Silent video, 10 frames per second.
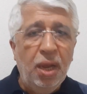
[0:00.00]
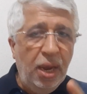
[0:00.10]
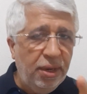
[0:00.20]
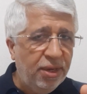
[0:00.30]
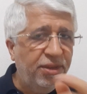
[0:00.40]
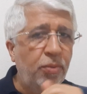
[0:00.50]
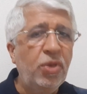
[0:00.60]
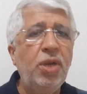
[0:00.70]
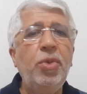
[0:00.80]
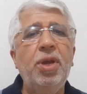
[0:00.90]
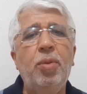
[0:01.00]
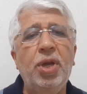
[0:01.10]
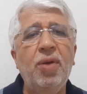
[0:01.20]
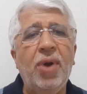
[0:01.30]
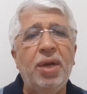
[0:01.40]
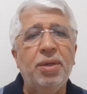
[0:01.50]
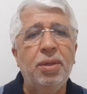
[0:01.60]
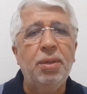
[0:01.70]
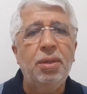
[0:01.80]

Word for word: Herkesin bir mihribanı var.